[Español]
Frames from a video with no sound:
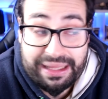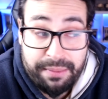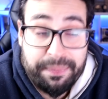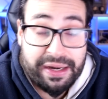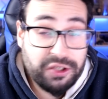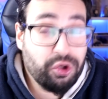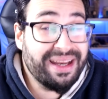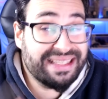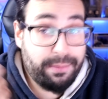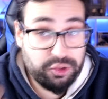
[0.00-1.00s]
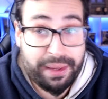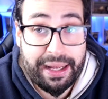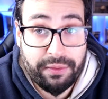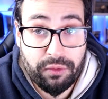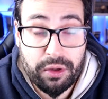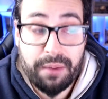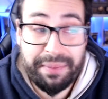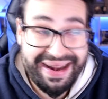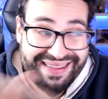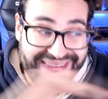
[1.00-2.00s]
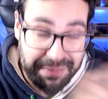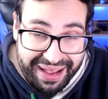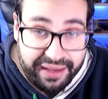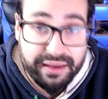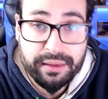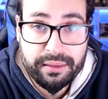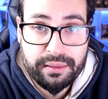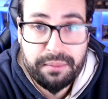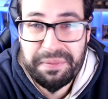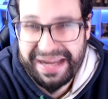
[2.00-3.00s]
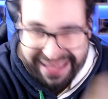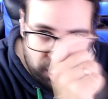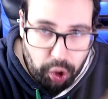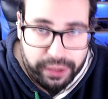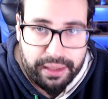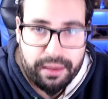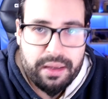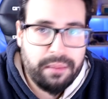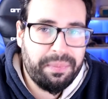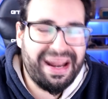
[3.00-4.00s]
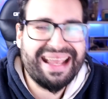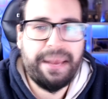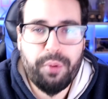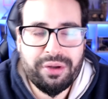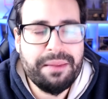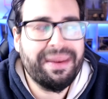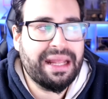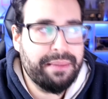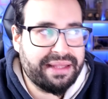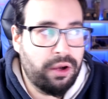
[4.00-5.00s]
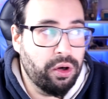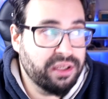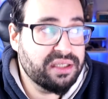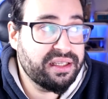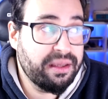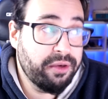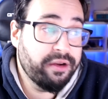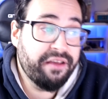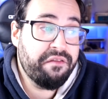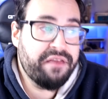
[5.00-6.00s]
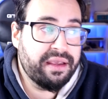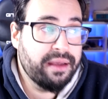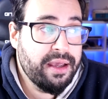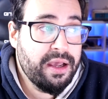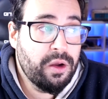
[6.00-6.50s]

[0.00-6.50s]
También para eso le estamos pagando, para que trabaje, para que corra, para que aporte y para que meta goles. Así que bueno, en fin.